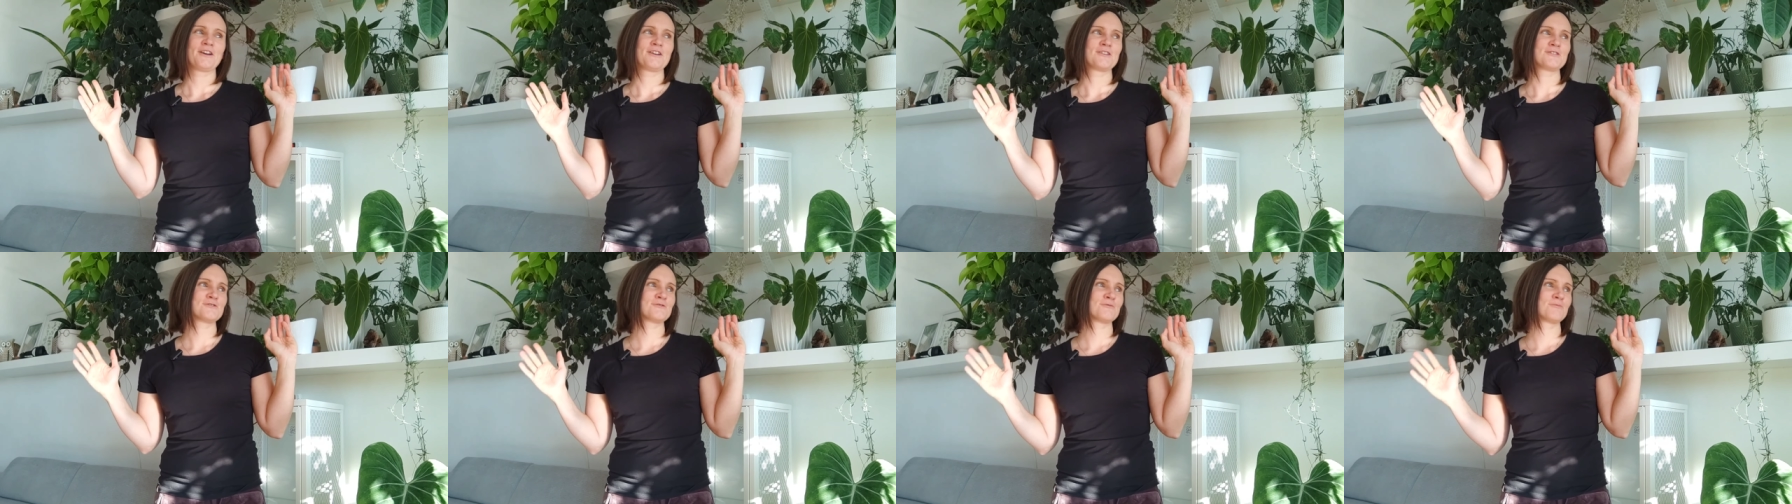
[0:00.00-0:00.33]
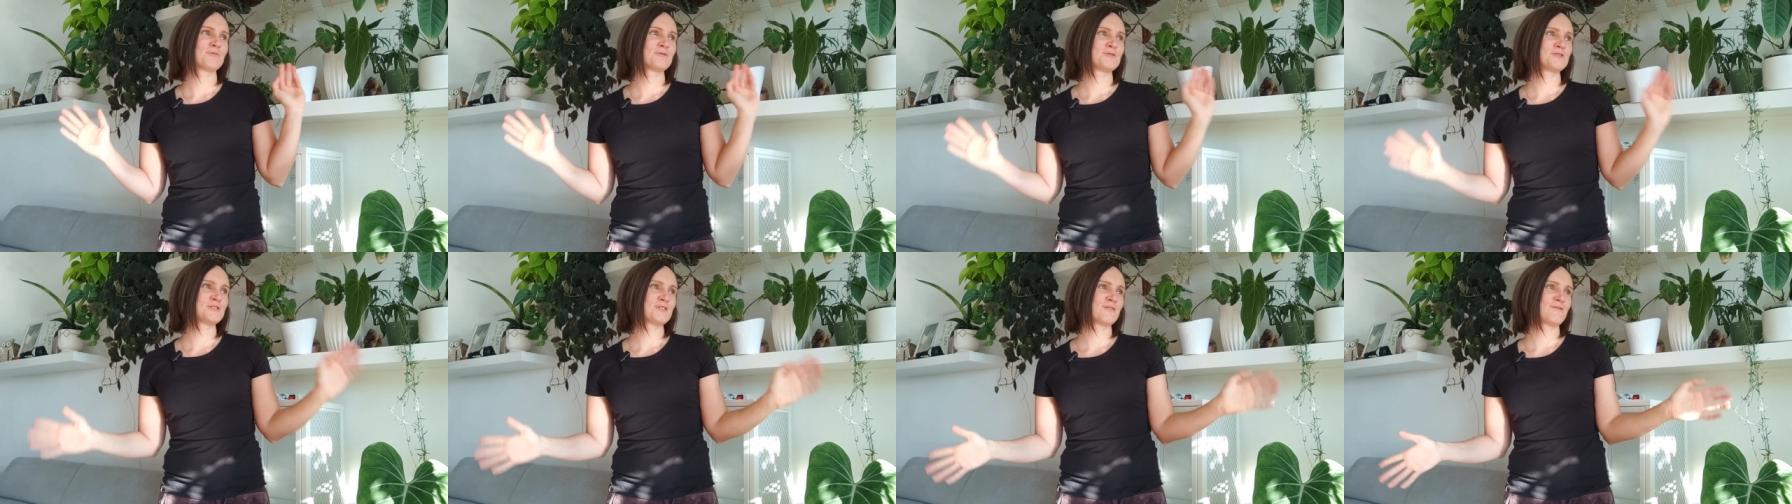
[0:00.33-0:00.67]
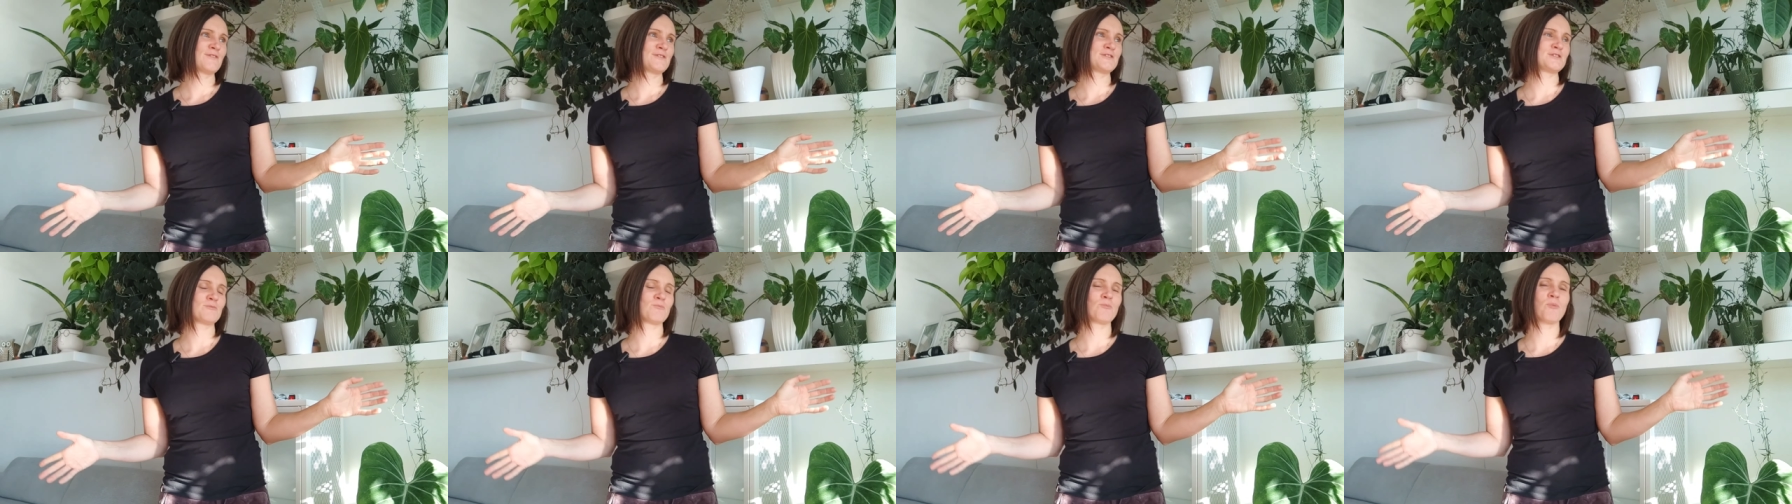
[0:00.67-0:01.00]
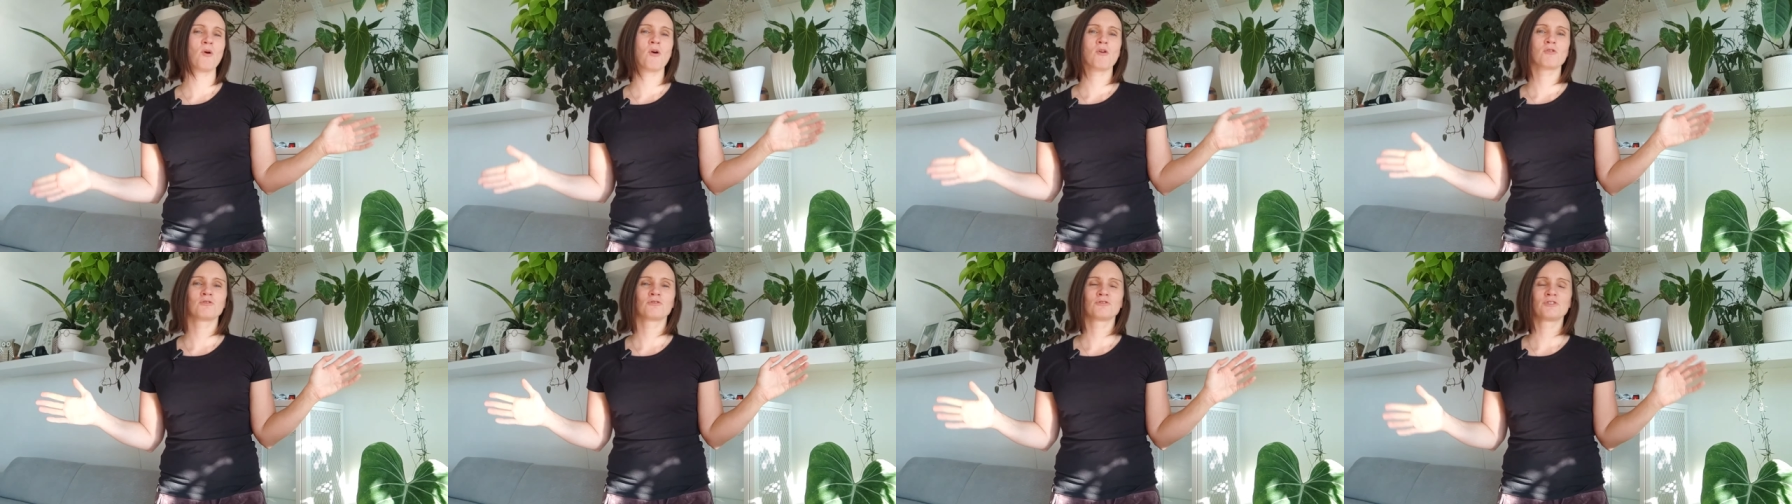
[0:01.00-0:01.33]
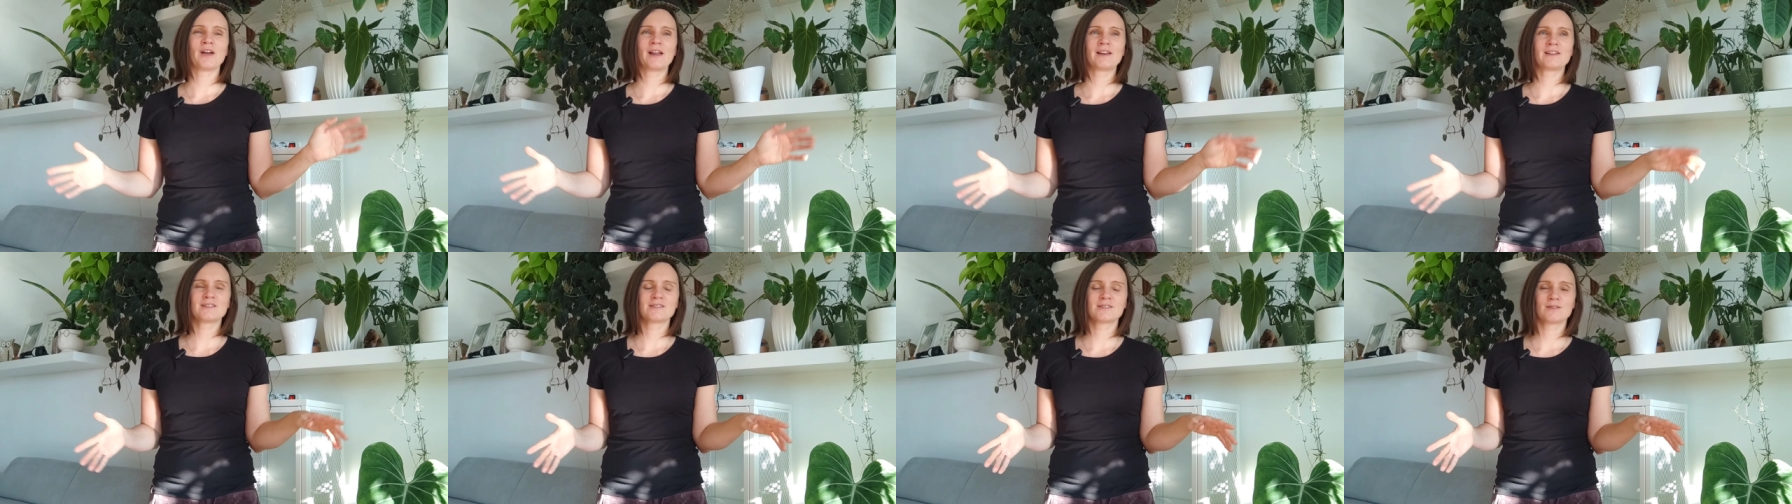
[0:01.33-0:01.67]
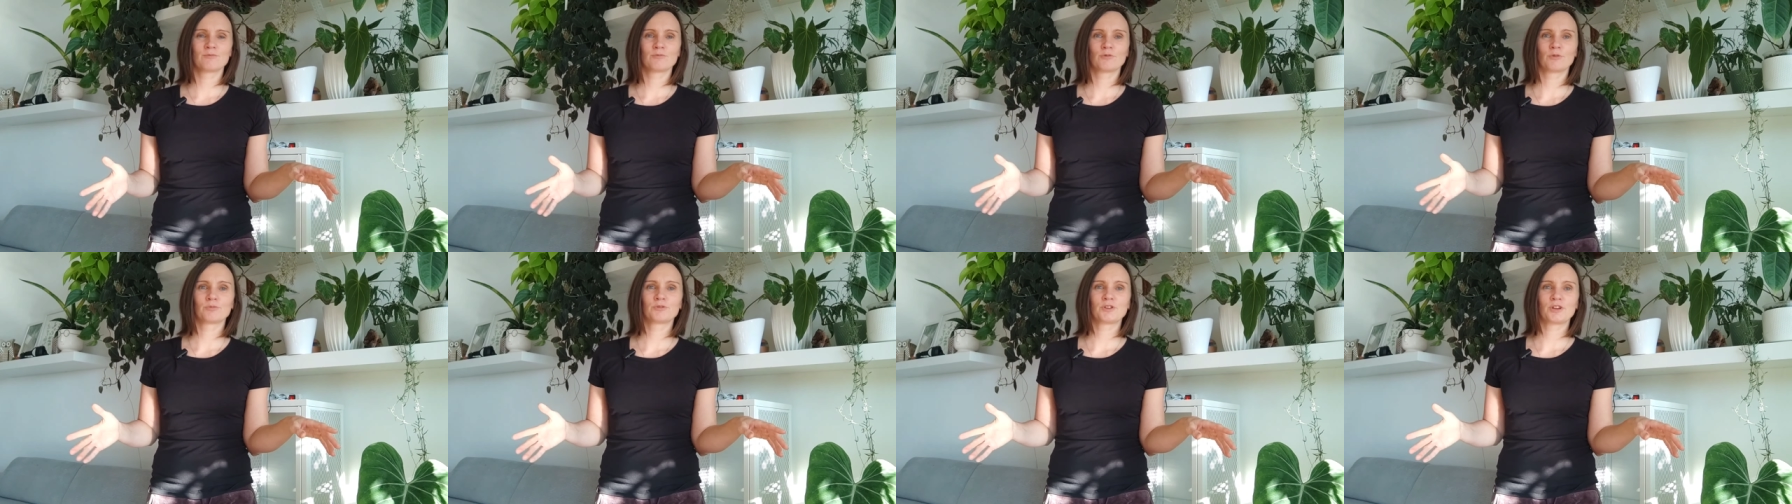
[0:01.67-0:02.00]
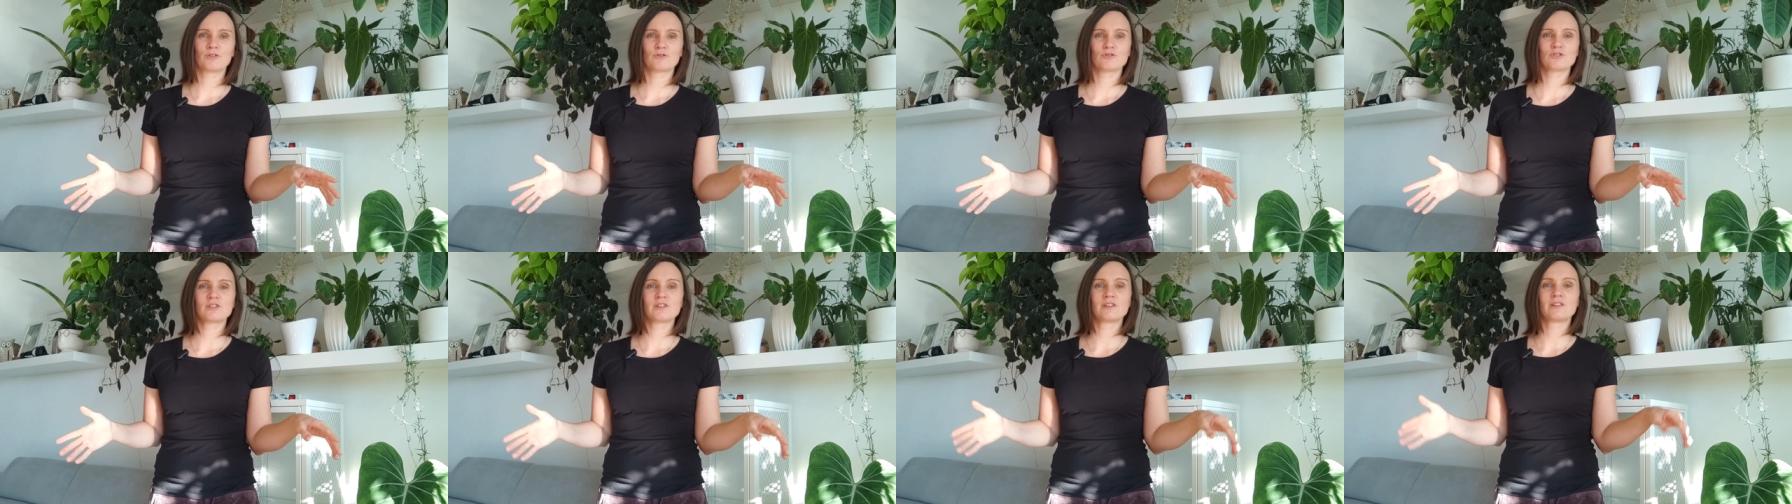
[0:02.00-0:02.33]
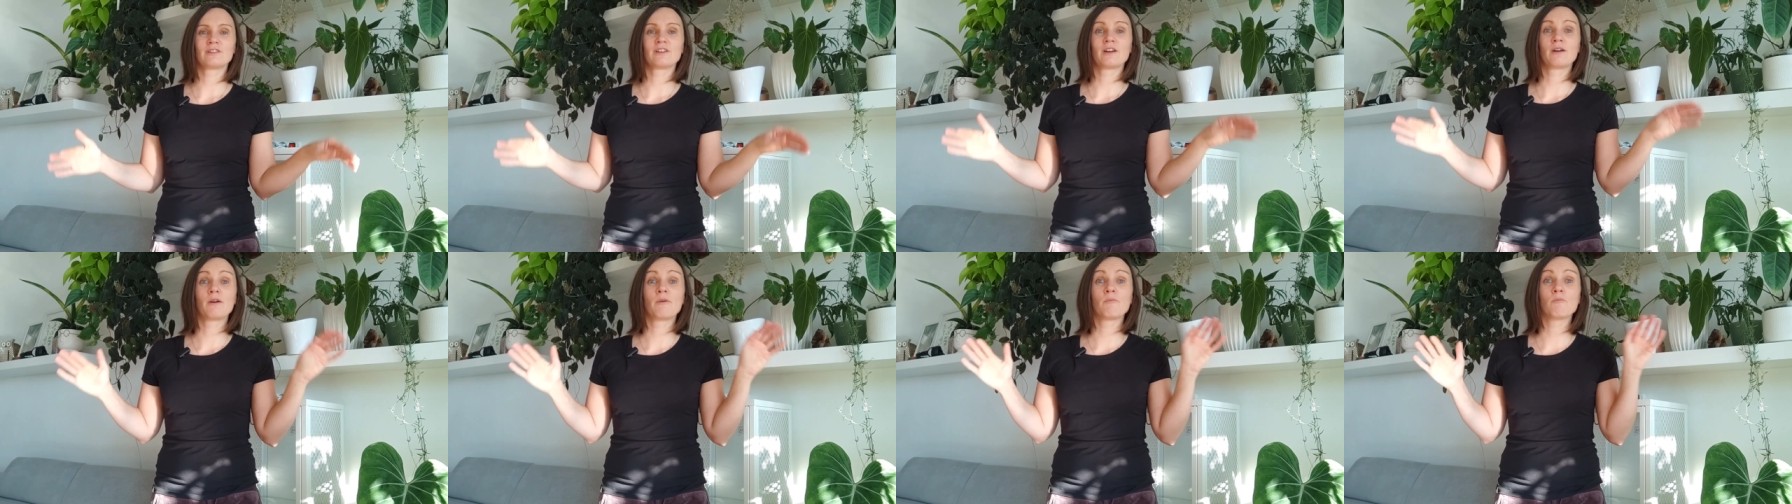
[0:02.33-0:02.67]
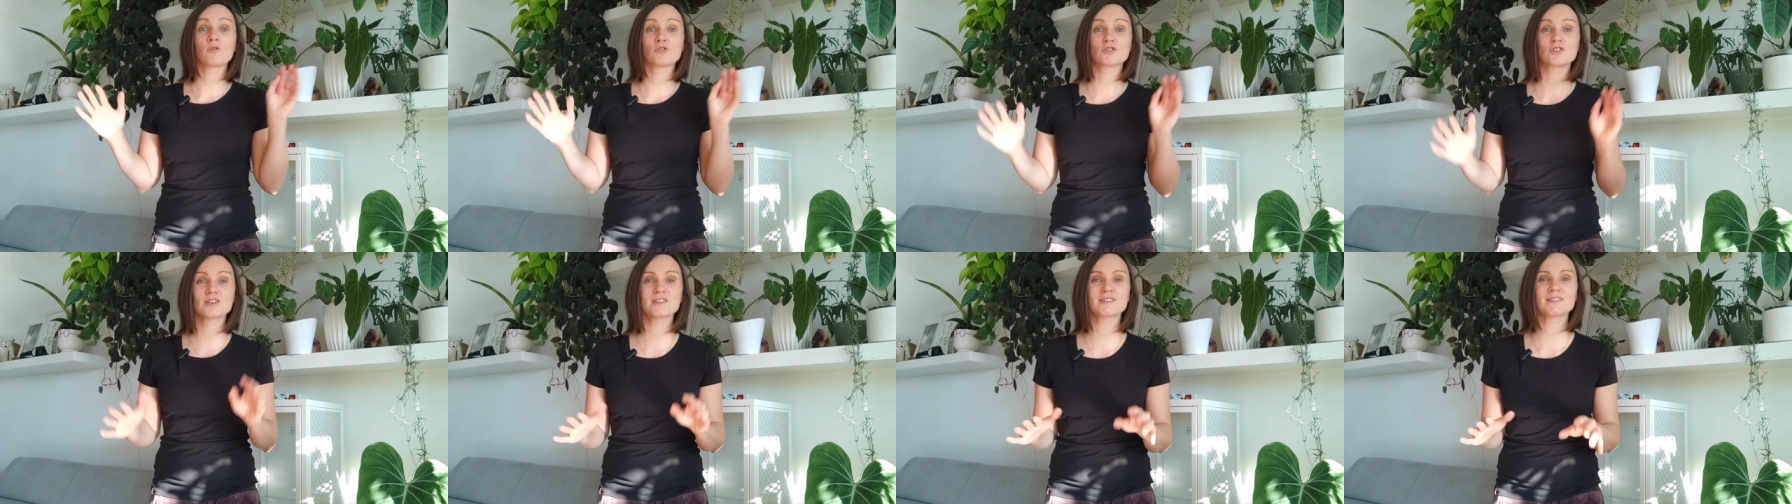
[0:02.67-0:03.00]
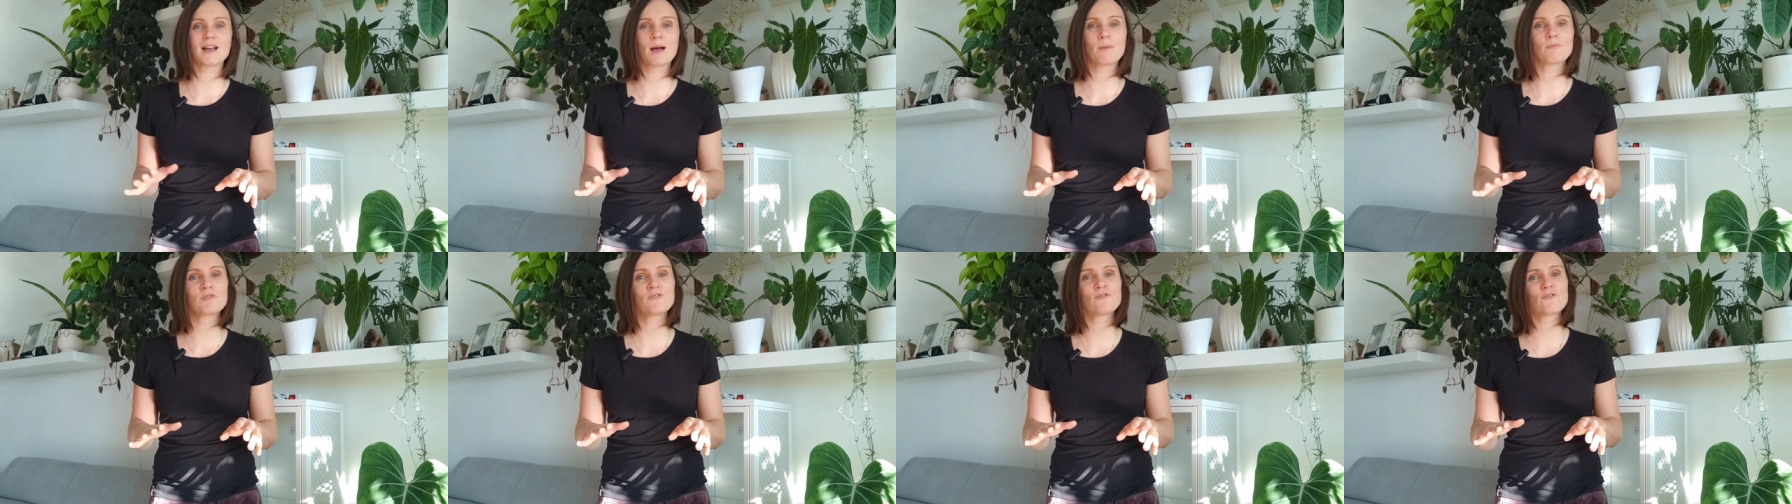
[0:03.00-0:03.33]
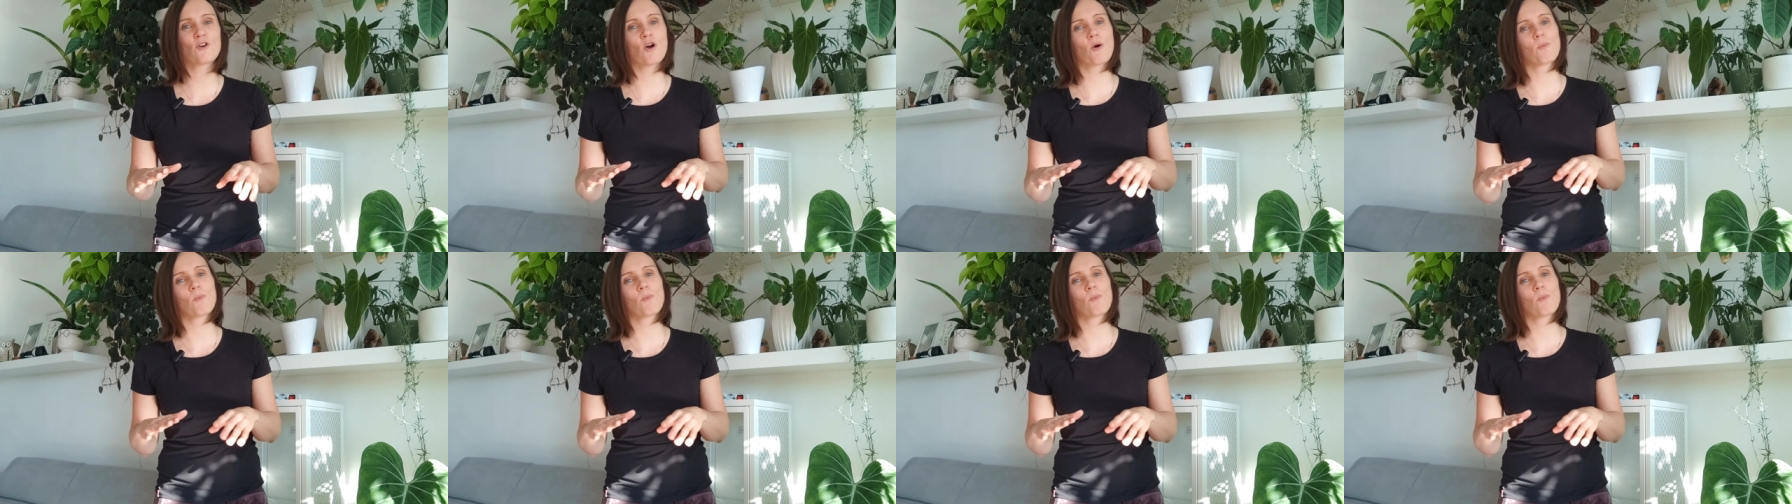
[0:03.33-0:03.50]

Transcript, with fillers: e, żebyście, wiecie, pooglądali ze mną te rośliny. Może sami w